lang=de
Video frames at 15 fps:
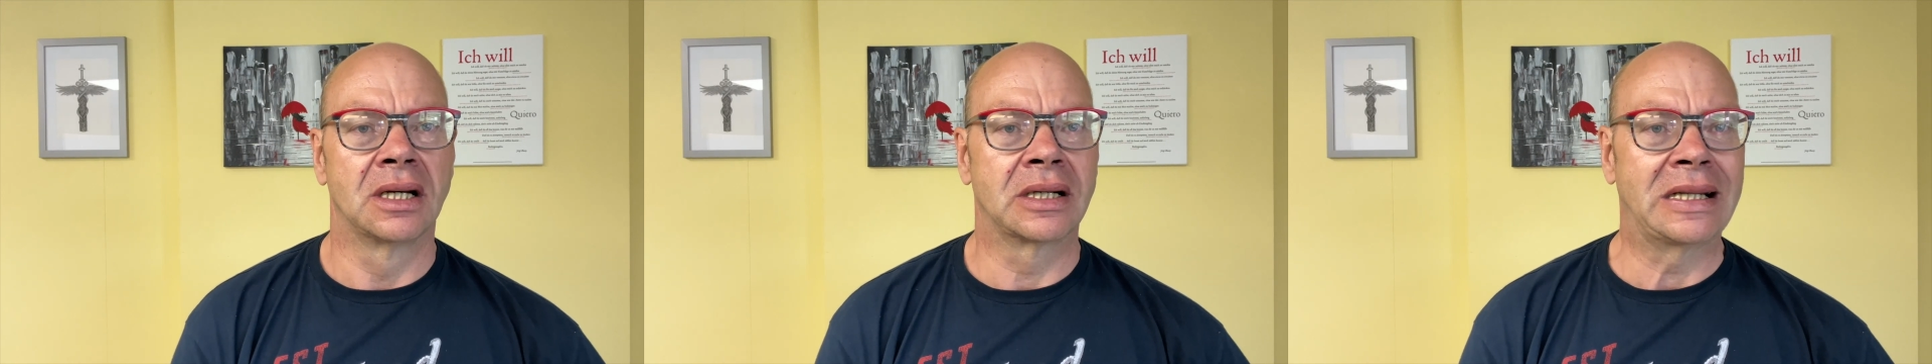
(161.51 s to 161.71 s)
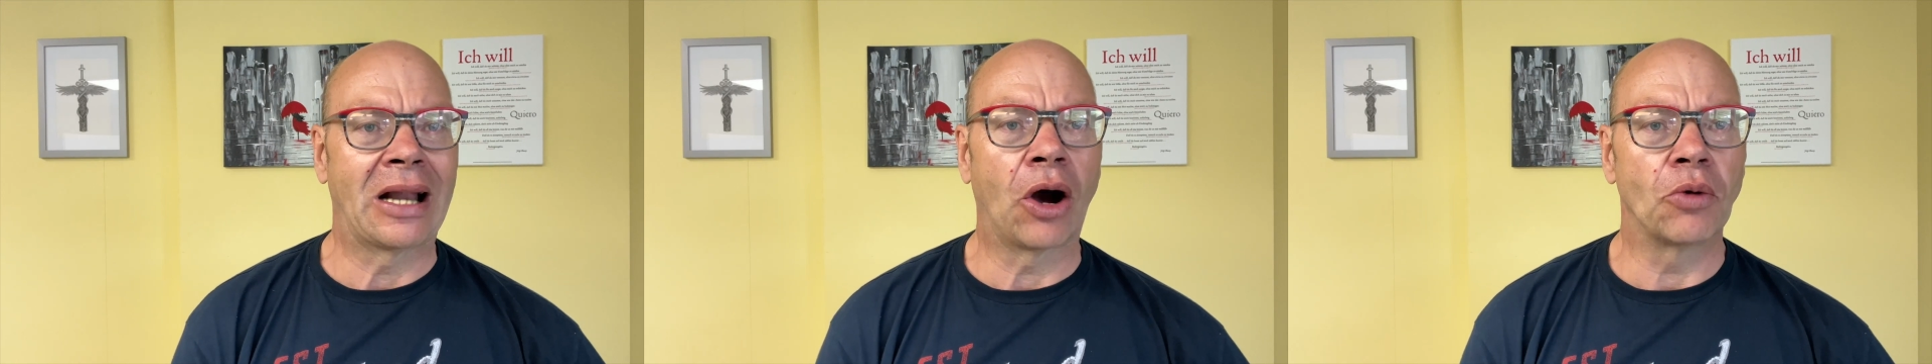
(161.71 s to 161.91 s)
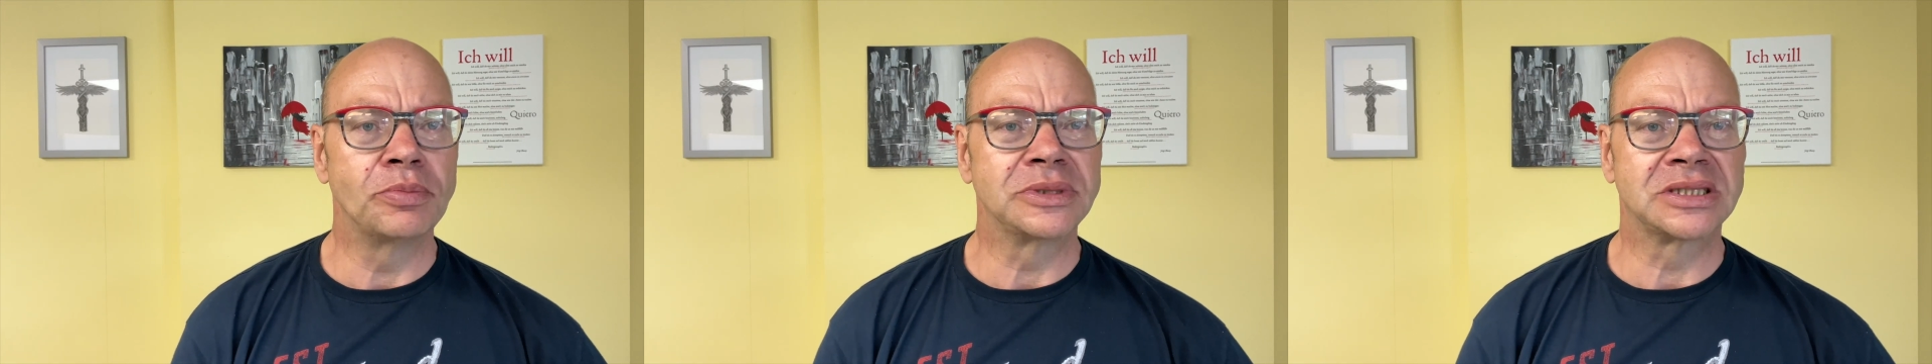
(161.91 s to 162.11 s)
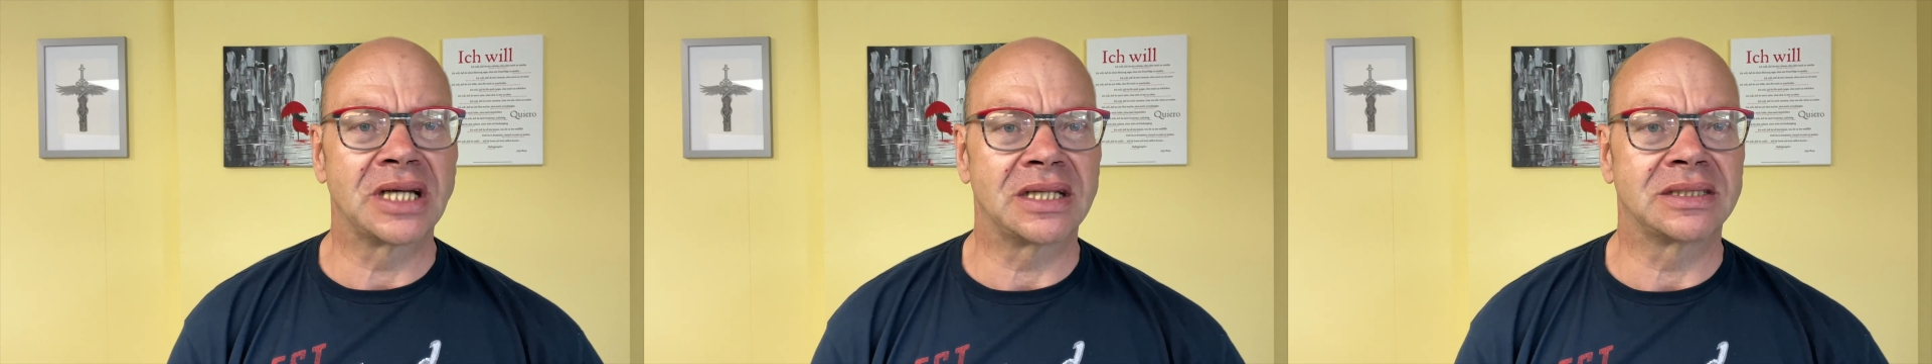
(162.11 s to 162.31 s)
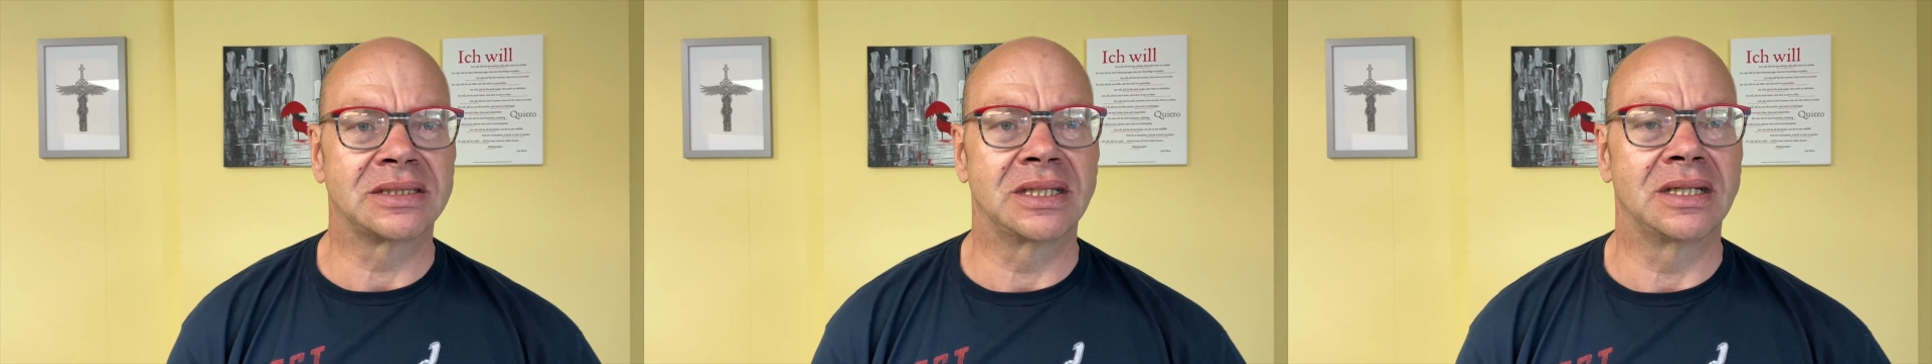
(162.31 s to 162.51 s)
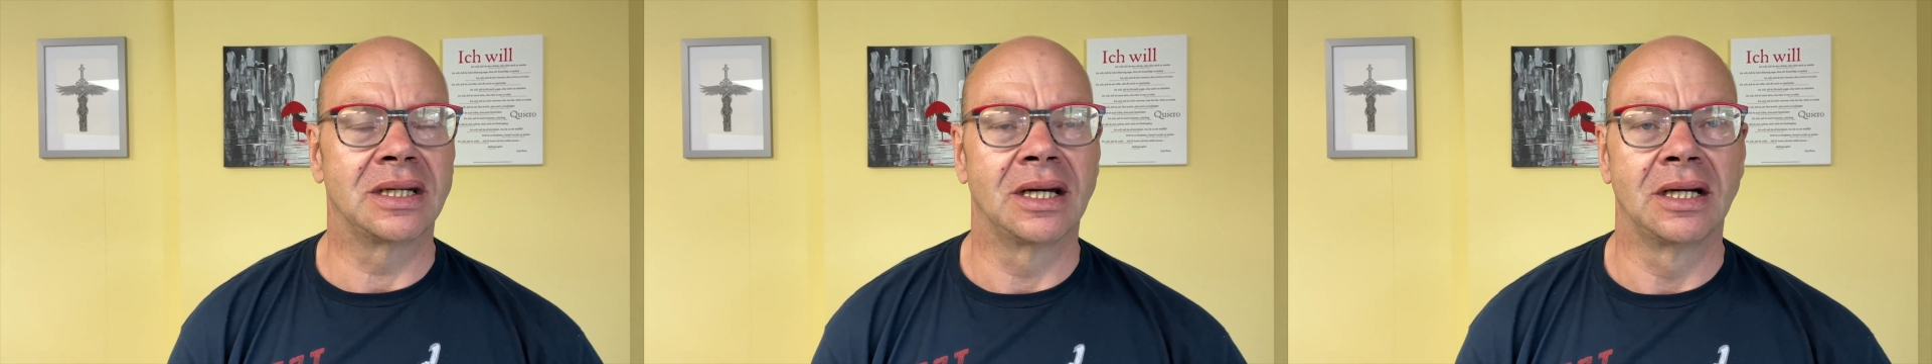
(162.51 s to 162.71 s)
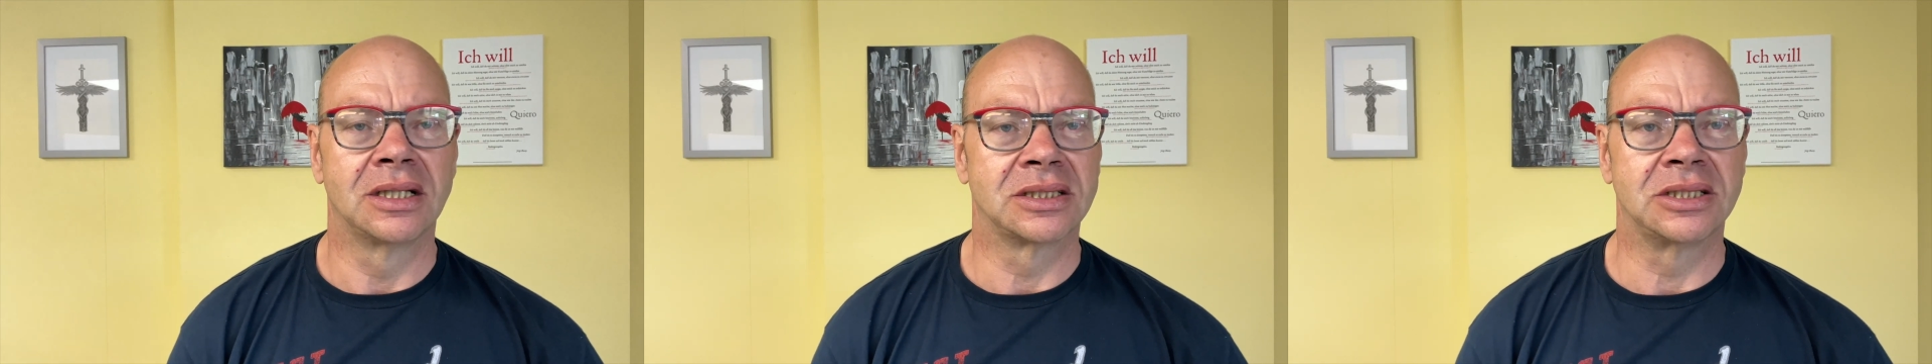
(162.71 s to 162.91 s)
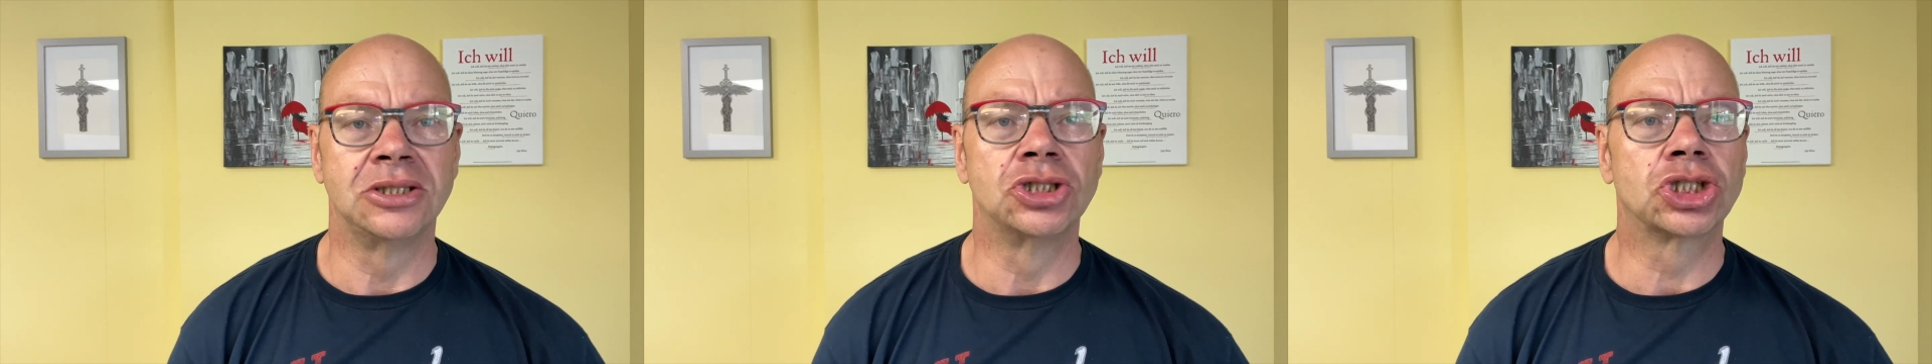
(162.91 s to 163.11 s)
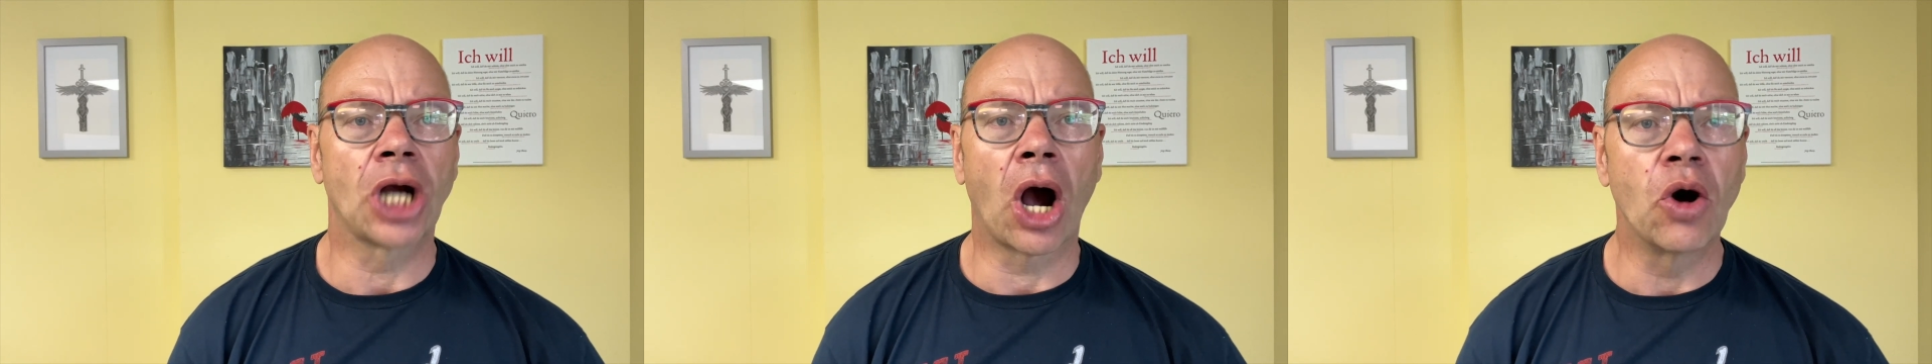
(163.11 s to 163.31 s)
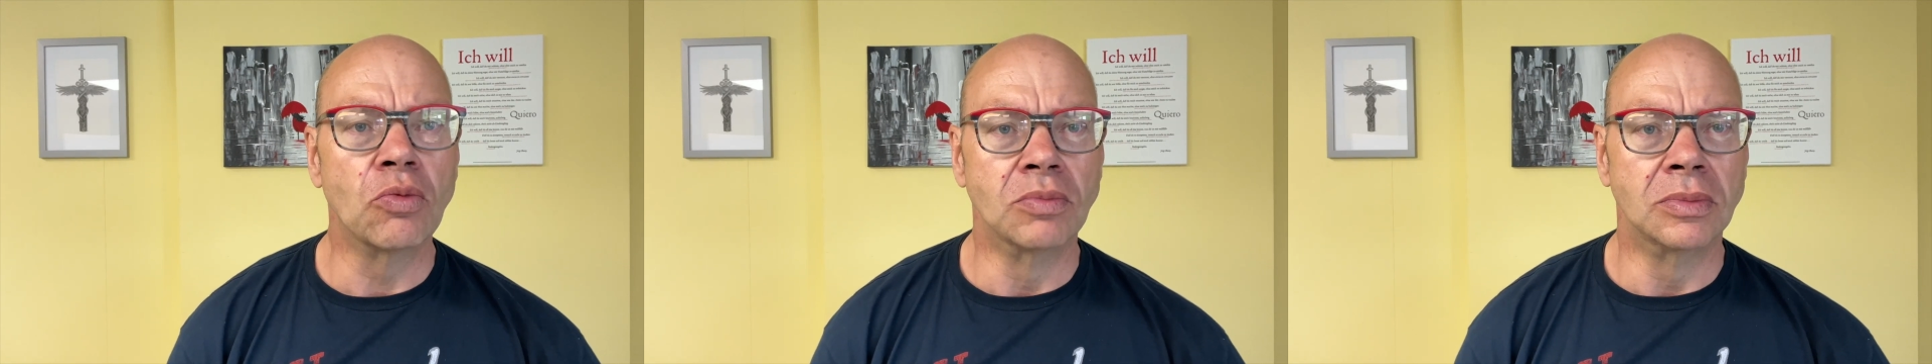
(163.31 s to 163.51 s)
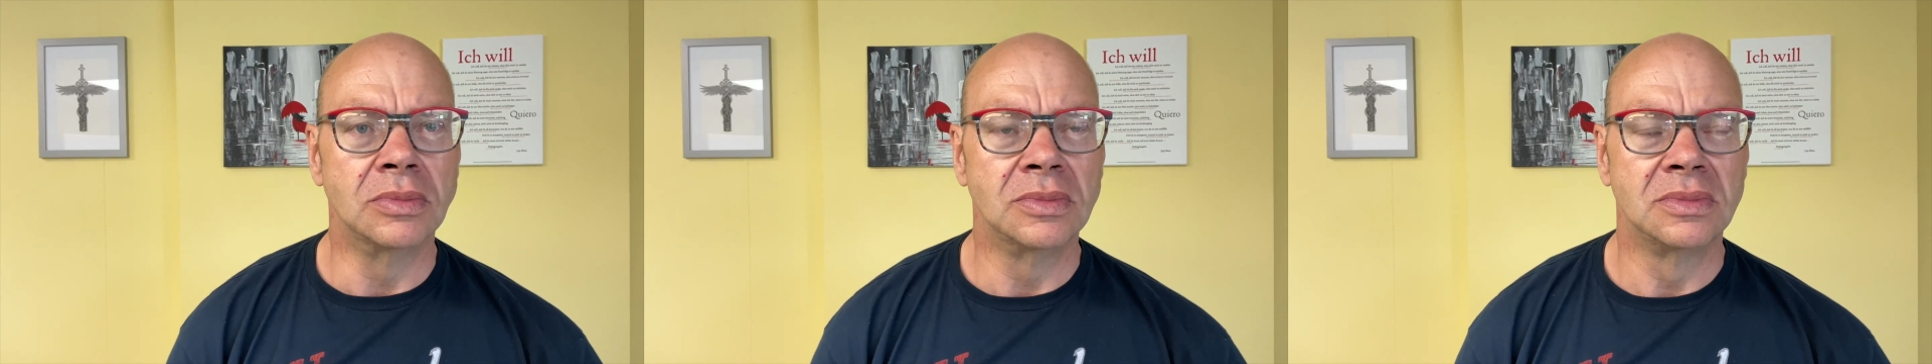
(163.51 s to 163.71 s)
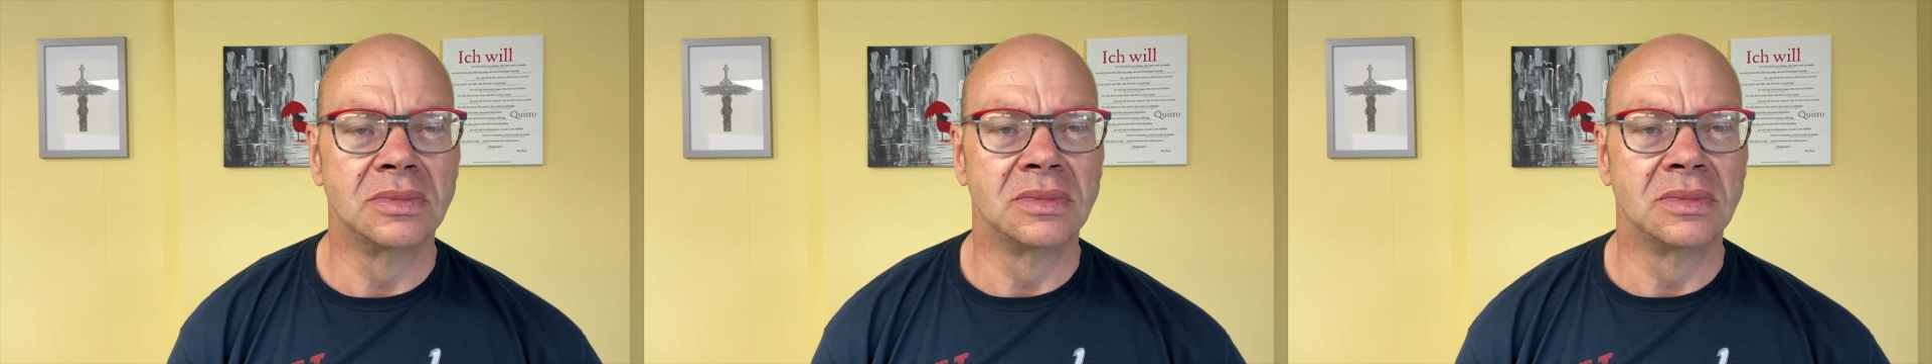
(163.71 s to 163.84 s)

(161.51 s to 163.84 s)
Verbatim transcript: Glaubenssätze sind Schaum.